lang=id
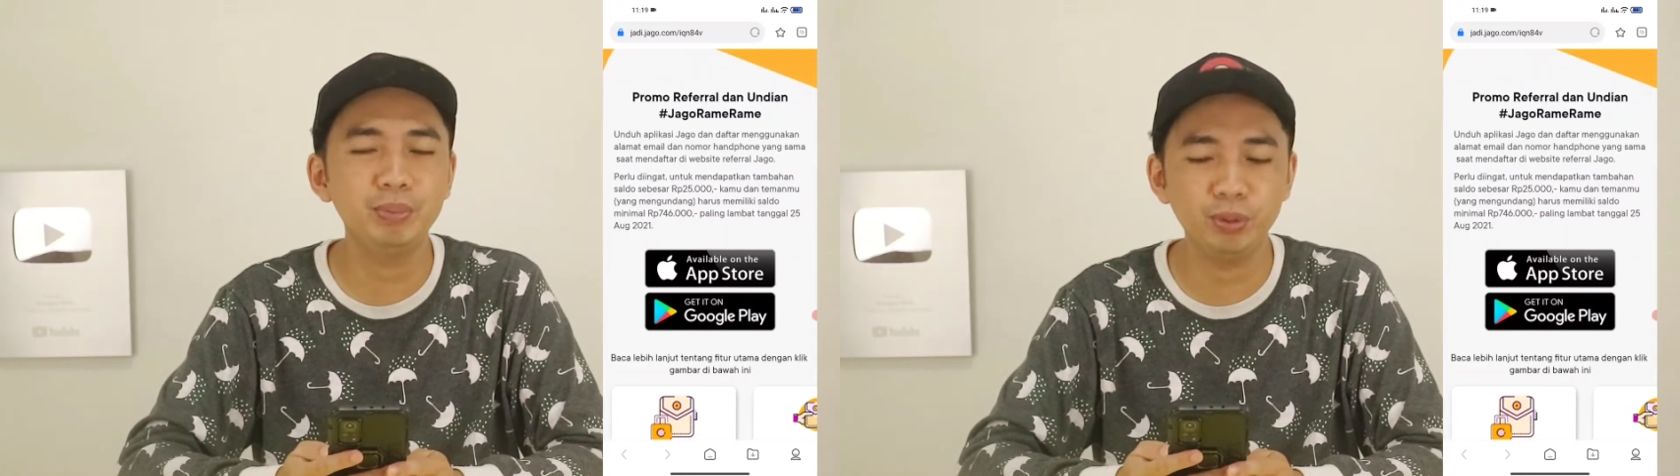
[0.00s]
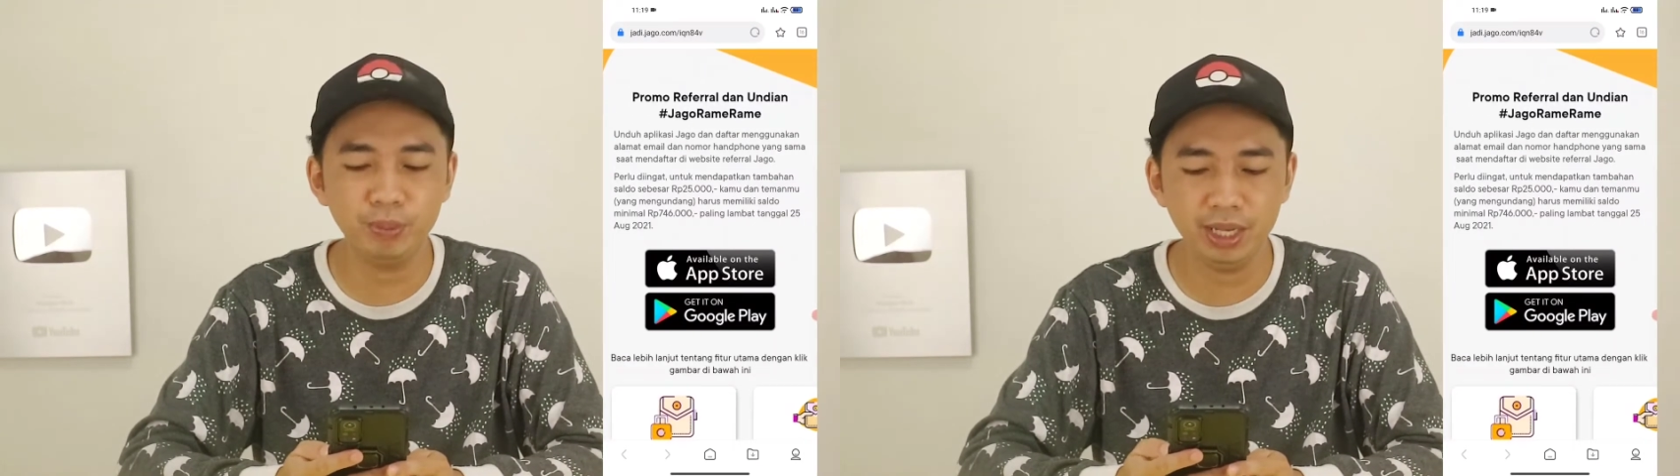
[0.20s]

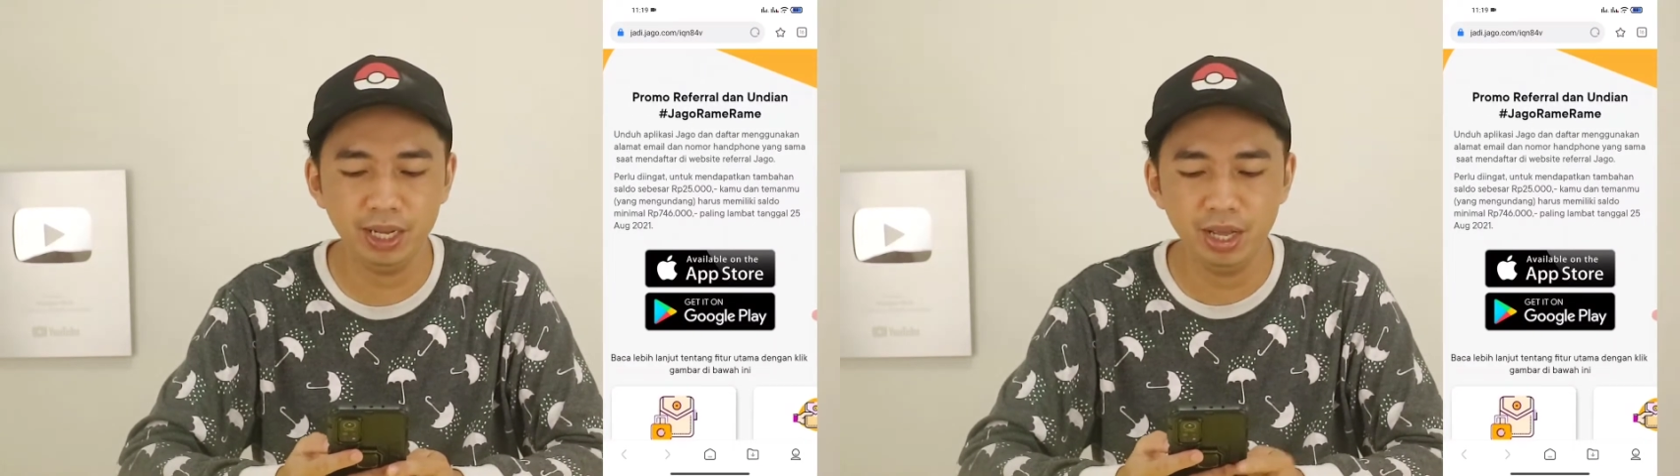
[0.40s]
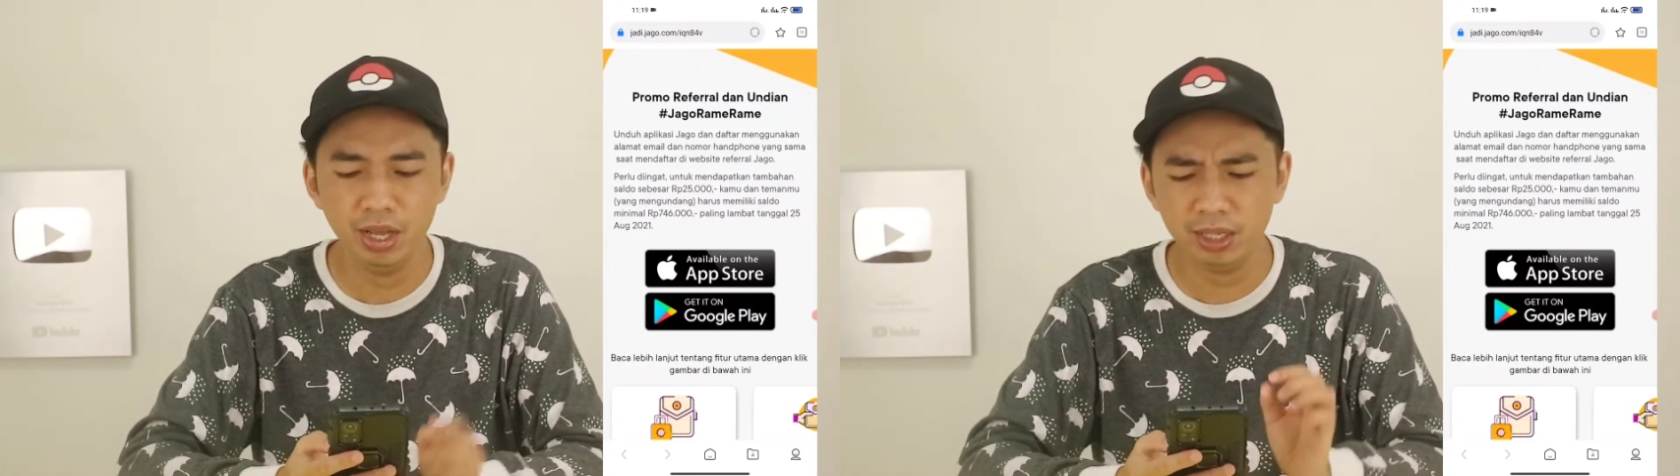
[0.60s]
rupiah.
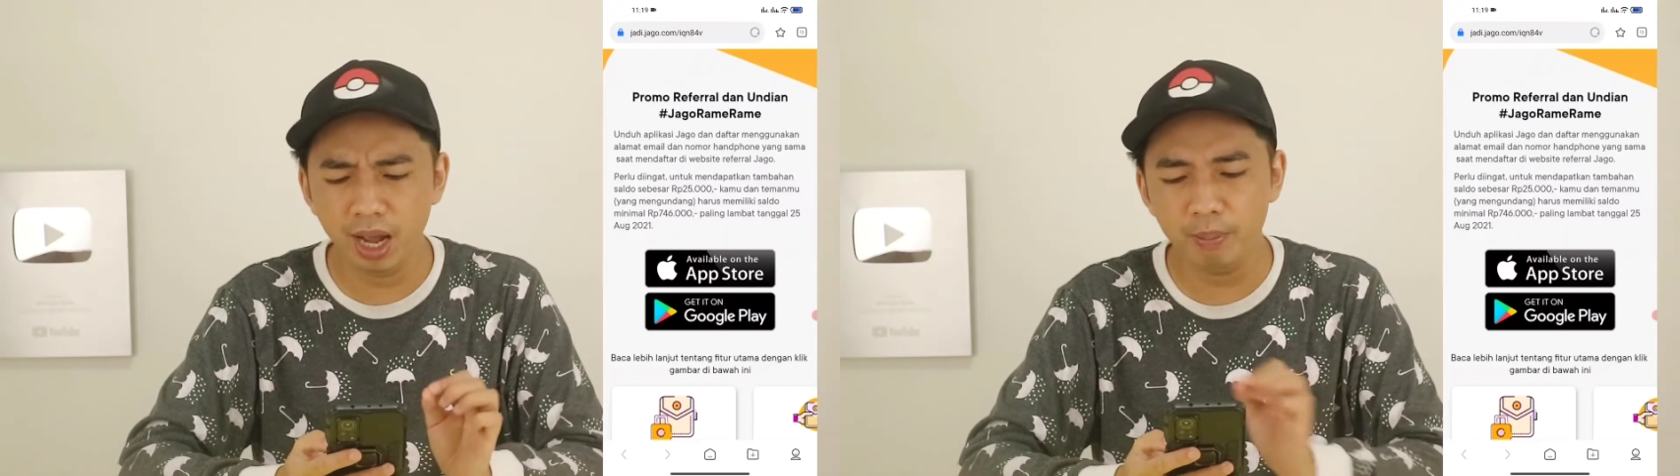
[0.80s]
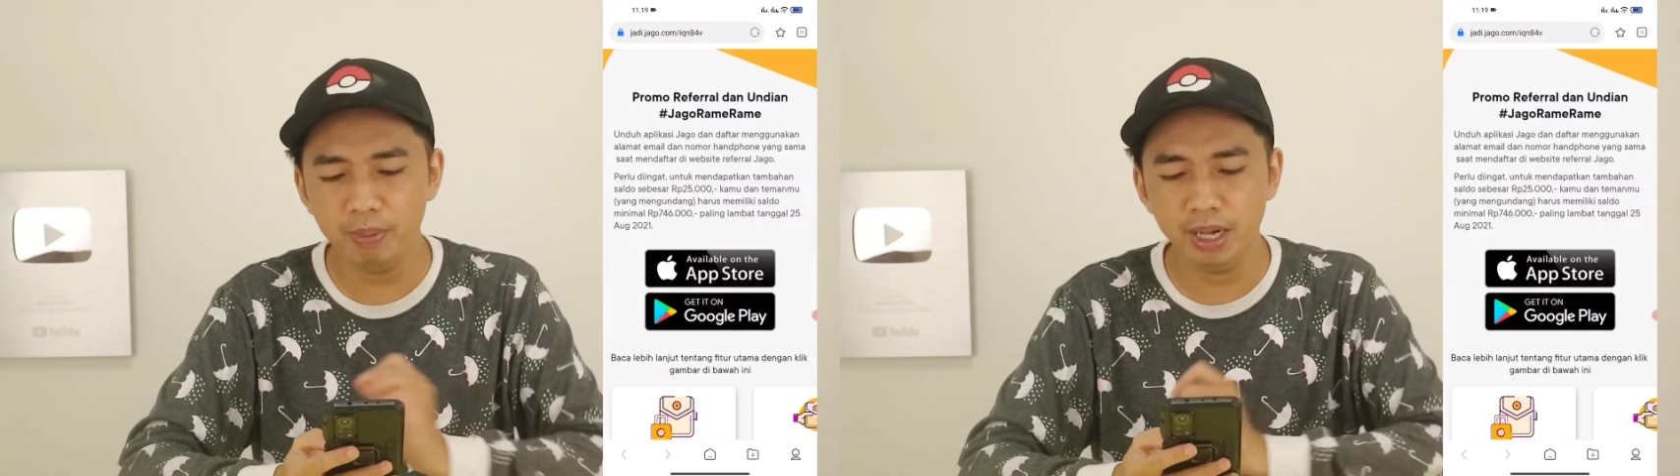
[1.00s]

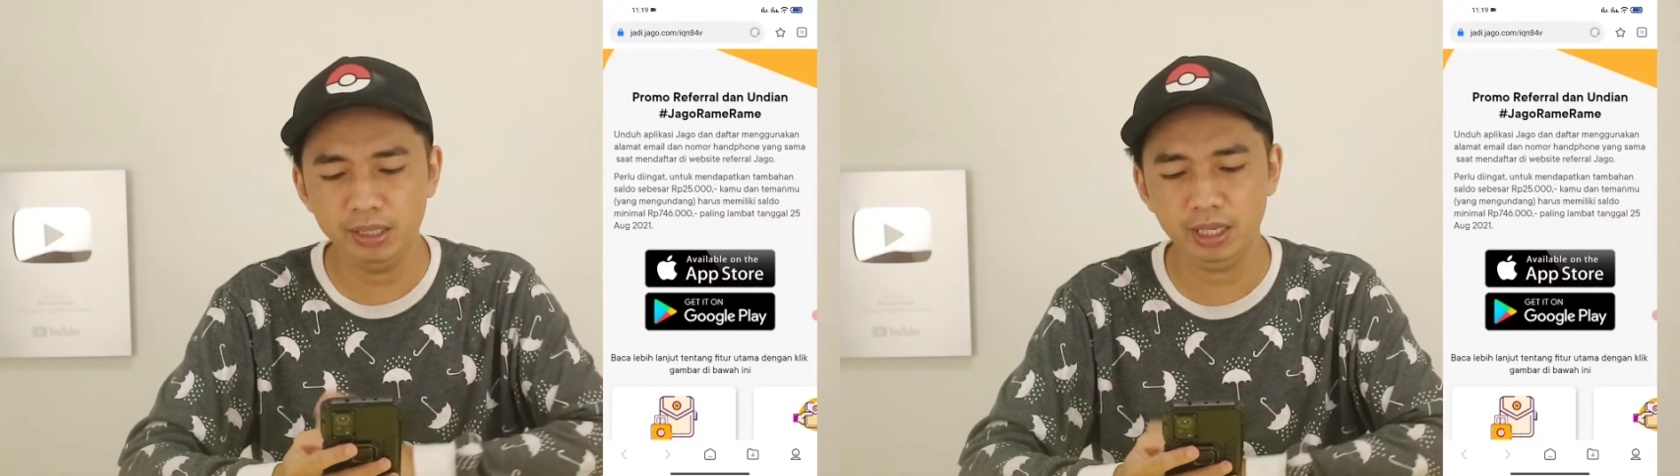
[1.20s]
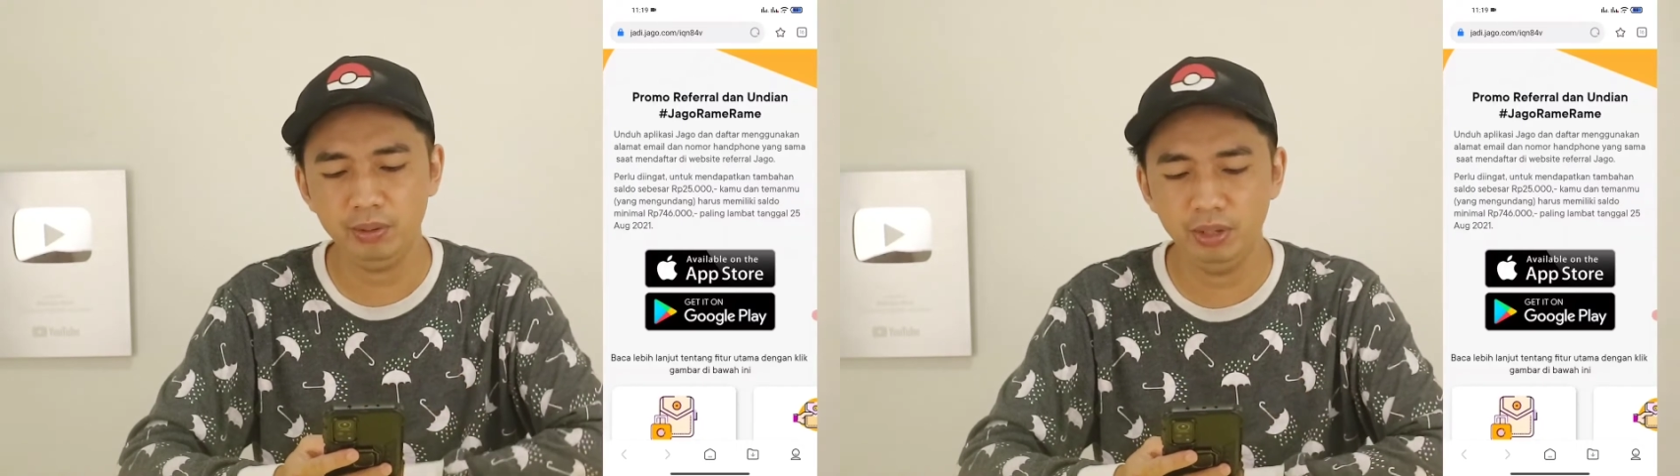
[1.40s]
Gampang
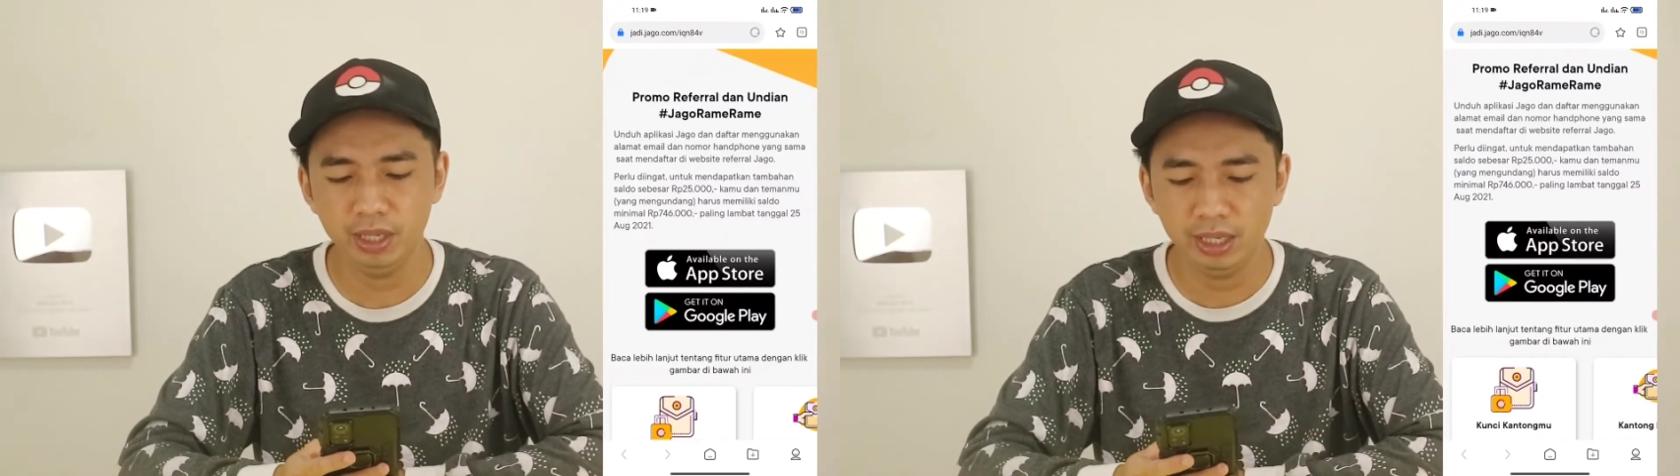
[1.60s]
insya Allah.